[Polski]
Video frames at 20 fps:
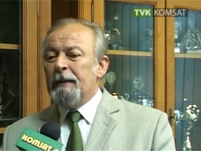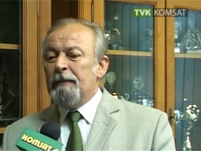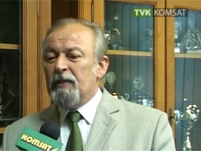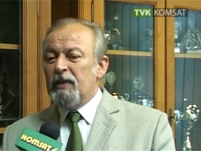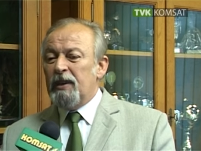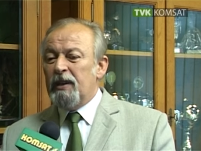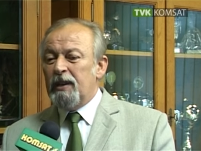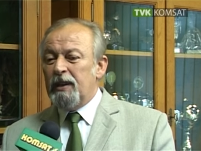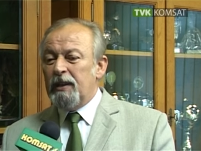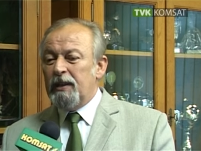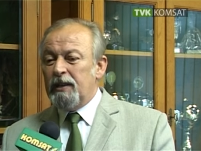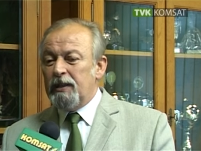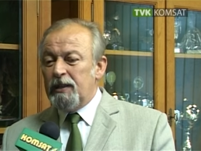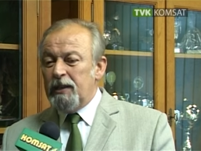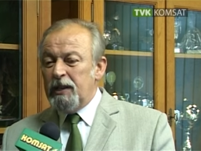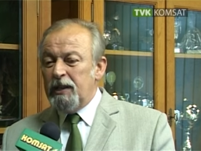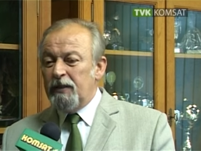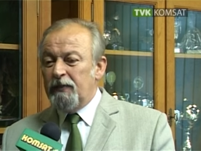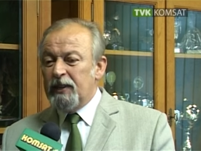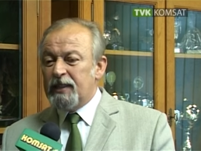y,
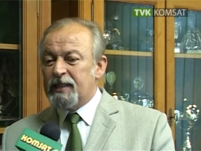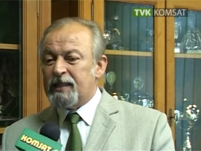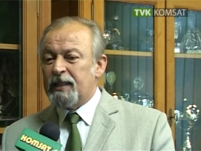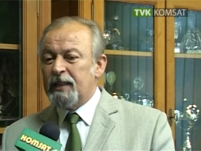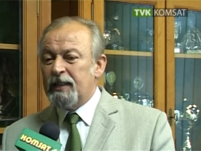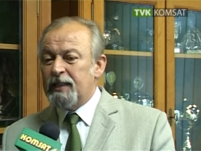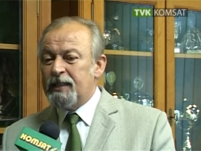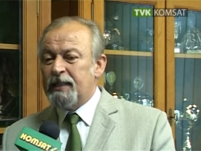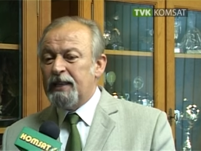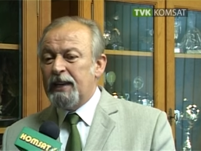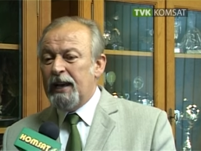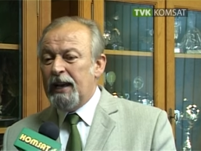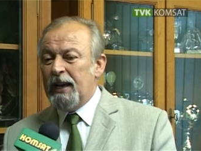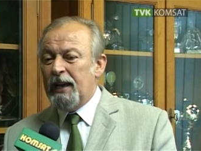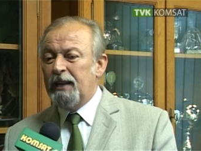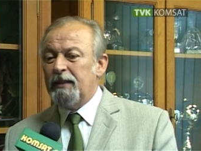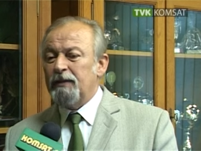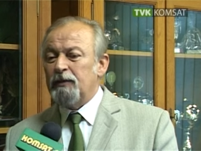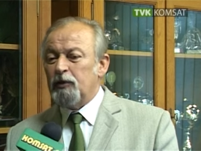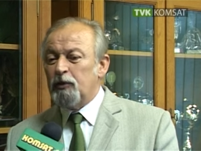
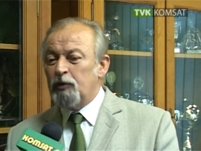inwestycja,